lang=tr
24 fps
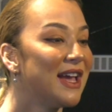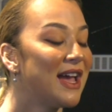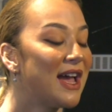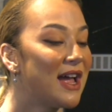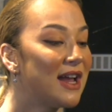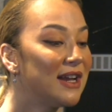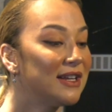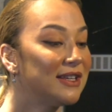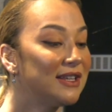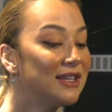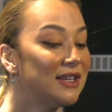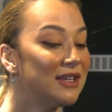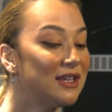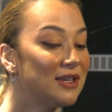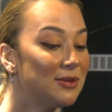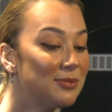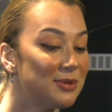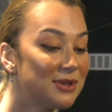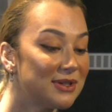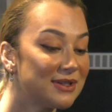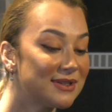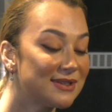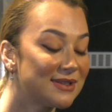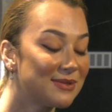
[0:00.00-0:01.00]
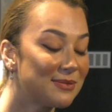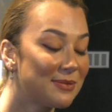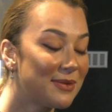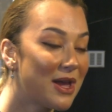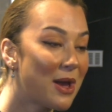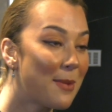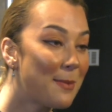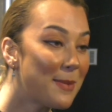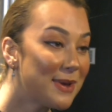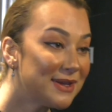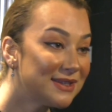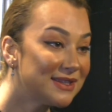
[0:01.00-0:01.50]
Eğer ki iyi bir ısınma
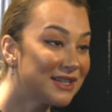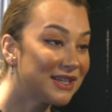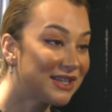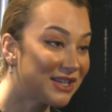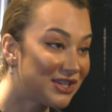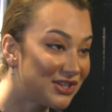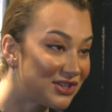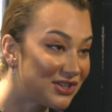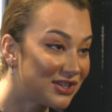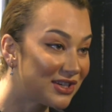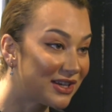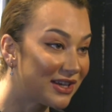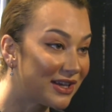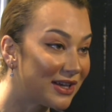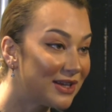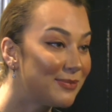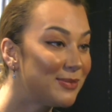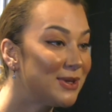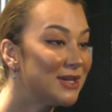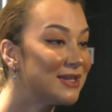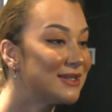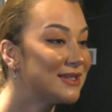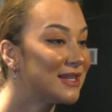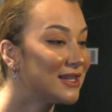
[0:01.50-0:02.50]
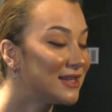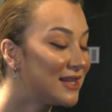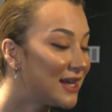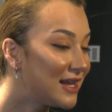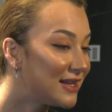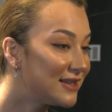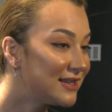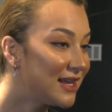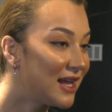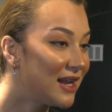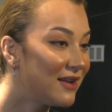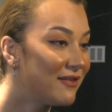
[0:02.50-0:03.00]
yapmazsa kişi, bir
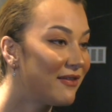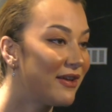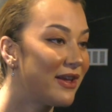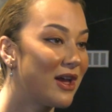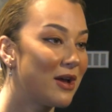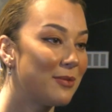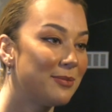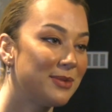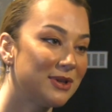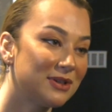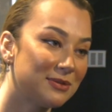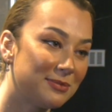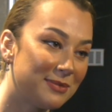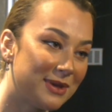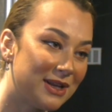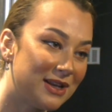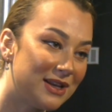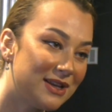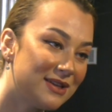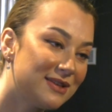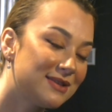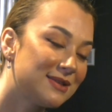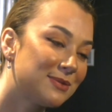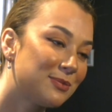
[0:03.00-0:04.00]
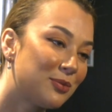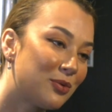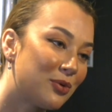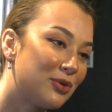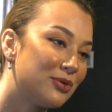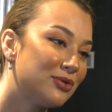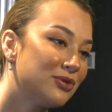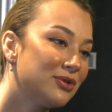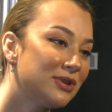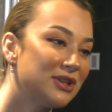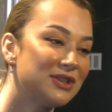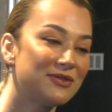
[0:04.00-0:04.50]
sedanter veya bir milli
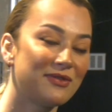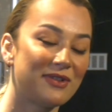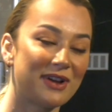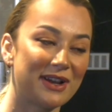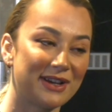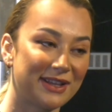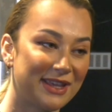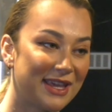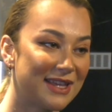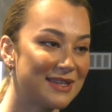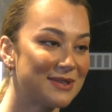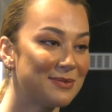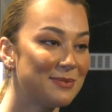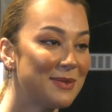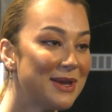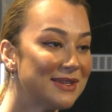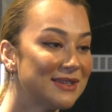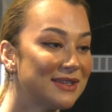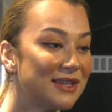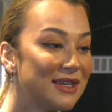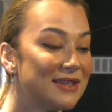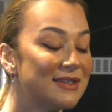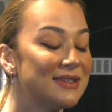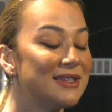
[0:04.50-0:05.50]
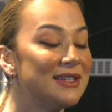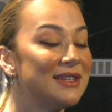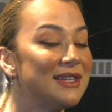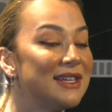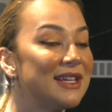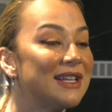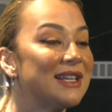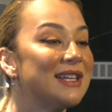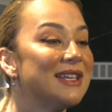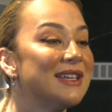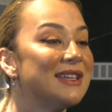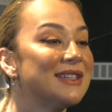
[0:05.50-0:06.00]
sporcu hiç fark etmez.
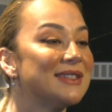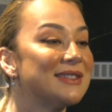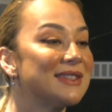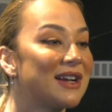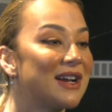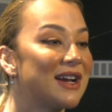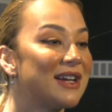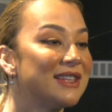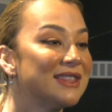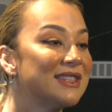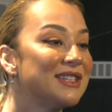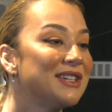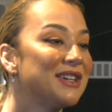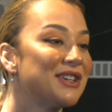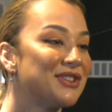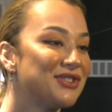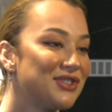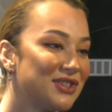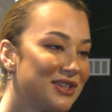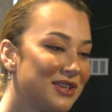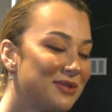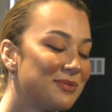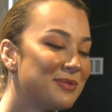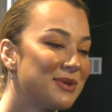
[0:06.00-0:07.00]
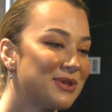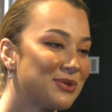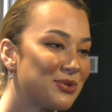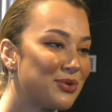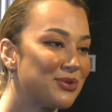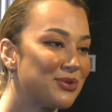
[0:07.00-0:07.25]
Kesinlikle sakatlık kaçınılmaz